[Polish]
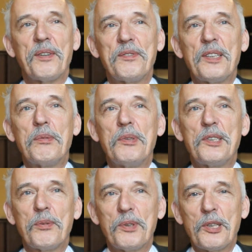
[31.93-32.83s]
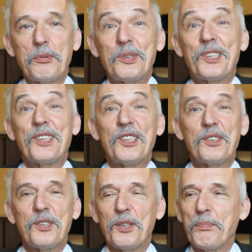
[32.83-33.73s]
nawet w jednym liceum dostaliśmy
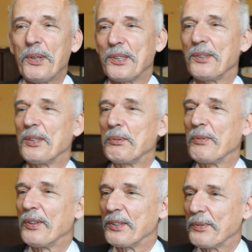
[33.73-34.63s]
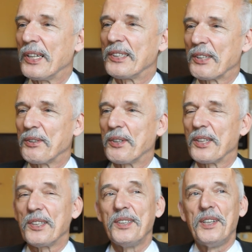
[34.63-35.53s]
47%, to jest zmywające, w Kielcach
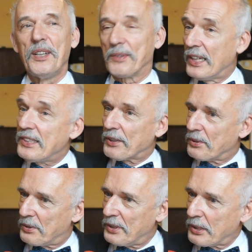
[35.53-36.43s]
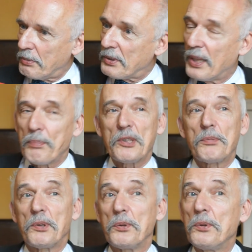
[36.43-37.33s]
konkretnie. W Kielcach to, to nie zagrożenie. Proszę
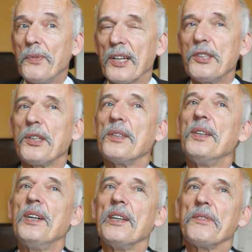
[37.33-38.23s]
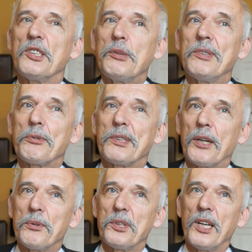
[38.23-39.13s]
zwrócić uwagę, że wszyscy mi
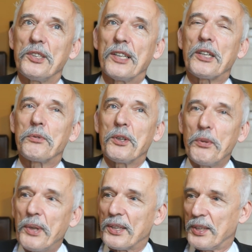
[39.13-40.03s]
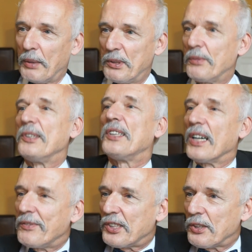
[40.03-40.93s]
zarzucają, że ja źle traktuję kobiety, a przecież w
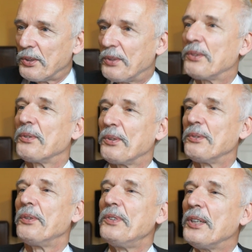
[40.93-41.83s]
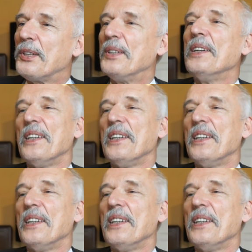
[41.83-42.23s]
liceach dwie trzecie to, to, są, to są dziewczyny.